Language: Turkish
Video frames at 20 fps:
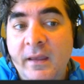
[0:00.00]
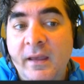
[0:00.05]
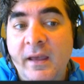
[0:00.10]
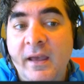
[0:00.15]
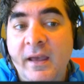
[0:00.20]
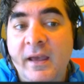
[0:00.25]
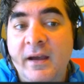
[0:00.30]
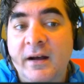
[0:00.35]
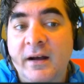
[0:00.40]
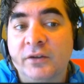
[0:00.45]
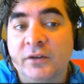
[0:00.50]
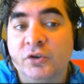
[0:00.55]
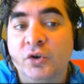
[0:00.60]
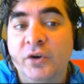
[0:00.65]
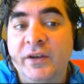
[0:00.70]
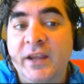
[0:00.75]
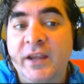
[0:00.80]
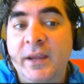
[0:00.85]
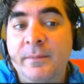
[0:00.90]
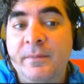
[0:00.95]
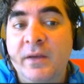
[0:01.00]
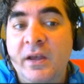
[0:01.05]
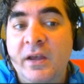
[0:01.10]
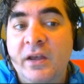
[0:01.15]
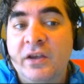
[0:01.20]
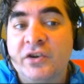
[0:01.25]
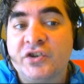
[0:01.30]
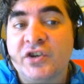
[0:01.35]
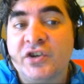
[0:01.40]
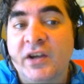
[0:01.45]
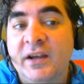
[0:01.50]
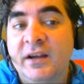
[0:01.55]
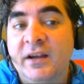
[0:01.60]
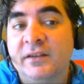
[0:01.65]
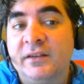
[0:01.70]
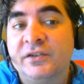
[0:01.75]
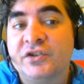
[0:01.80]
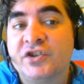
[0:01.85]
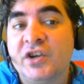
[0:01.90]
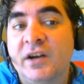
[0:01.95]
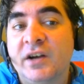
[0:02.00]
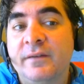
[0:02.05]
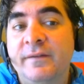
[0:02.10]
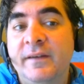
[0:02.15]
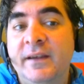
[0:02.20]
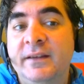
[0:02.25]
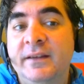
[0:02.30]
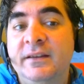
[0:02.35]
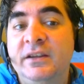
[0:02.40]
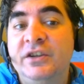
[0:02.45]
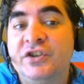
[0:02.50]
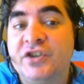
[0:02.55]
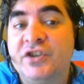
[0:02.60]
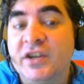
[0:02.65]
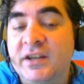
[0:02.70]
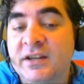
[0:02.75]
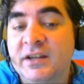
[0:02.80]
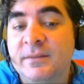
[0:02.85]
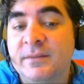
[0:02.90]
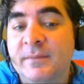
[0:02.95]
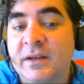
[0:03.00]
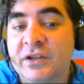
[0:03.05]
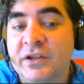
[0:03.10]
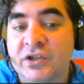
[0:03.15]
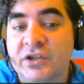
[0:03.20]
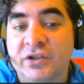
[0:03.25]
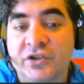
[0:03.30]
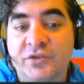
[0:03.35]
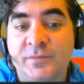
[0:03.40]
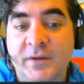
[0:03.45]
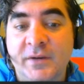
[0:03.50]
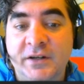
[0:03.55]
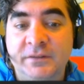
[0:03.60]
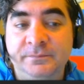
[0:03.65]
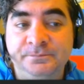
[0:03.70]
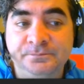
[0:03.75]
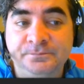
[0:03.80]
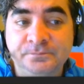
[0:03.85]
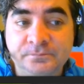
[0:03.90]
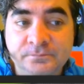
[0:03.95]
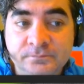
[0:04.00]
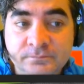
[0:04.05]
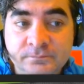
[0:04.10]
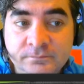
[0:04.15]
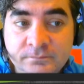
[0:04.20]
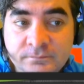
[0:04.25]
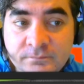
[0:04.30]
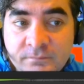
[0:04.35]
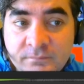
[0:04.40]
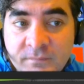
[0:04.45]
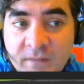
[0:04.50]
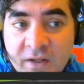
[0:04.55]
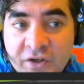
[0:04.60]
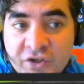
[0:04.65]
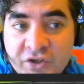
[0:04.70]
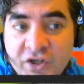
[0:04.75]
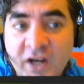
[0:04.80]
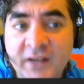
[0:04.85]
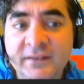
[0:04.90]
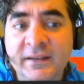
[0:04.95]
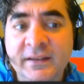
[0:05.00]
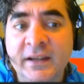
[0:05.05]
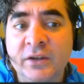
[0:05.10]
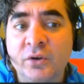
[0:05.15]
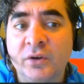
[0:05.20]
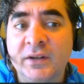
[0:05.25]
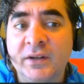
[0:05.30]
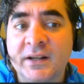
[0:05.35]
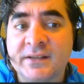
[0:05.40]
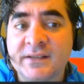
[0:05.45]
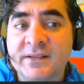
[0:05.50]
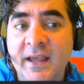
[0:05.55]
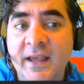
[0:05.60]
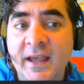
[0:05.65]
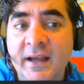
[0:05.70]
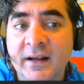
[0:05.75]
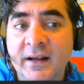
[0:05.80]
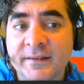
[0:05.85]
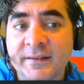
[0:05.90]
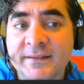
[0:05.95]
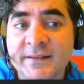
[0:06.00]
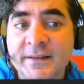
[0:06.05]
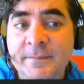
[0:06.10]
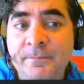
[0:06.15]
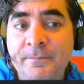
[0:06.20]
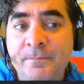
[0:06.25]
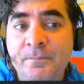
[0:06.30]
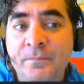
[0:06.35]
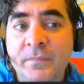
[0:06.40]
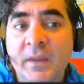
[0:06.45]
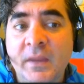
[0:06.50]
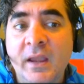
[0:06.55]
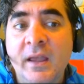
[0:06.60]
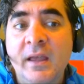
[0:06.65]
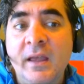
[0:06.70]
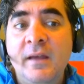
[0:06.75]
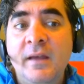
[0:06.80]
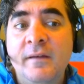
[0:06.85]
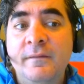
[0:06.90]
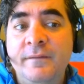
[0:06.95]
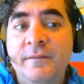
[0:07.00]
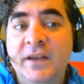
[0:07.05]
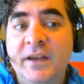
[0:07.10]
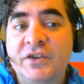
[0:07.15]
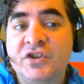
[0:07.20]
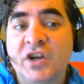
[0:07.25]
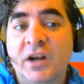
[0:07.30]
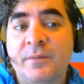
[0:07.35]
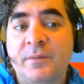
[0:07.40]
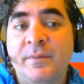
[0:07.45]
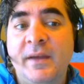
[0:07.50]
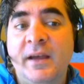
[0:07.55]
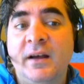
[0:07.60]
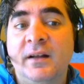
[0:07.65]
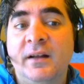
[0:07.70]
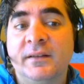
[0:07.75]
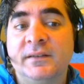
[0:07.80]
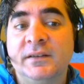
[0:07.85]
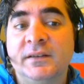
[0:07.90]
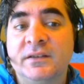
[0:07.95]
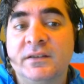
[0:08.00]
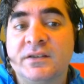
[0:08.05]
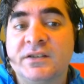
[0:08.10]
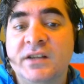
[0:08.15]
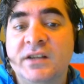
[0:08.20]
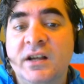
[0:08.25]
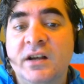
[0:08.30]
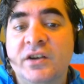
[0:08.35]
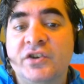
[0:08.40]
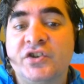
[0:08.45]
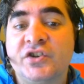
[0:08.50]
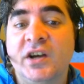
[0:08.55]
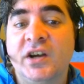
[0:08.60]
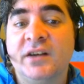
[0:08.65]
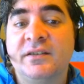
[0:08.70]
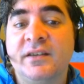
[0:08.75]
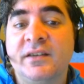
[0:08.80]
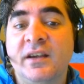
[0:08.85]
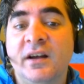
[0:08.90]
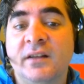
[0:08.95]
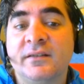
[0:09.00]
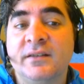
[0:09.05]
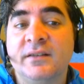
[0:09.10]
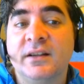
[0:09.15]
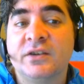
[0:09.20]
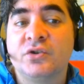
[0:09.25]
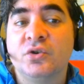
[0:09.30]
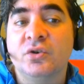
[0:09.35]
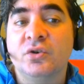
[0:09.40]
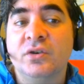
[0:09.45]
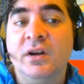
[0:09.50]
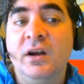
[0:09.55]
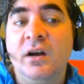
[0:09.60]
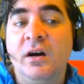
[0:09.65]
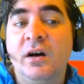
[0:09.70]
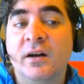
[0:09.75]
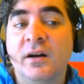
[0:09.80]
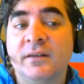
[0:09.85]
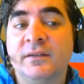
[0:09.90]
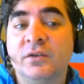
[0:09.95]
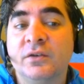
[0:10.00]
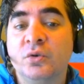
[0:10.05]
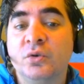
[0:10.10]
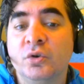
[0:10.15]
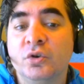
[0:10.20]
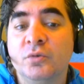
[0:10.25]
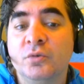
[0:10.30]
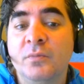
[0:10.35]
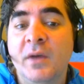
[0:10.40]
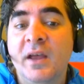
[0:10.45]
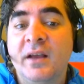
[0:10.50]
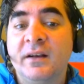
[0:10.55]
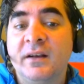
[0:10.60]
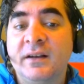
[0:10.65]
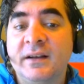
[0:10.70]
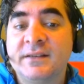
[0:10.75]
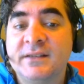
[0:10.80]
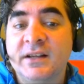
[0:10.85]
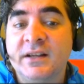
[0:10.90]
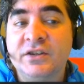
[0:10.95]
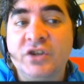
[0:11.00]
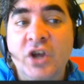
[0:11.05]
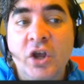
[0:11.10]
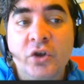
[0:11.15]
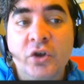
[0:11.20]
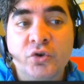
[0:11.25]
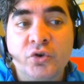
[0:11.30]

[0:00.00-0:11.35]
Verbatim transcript: E6 oynayıp Şah E6 Şah F7 içeri girmeye çalışmak. Şah D7 oynarsa E6. F çarpı E6 alırsa şah G6'dan sonra artık konum kazanç.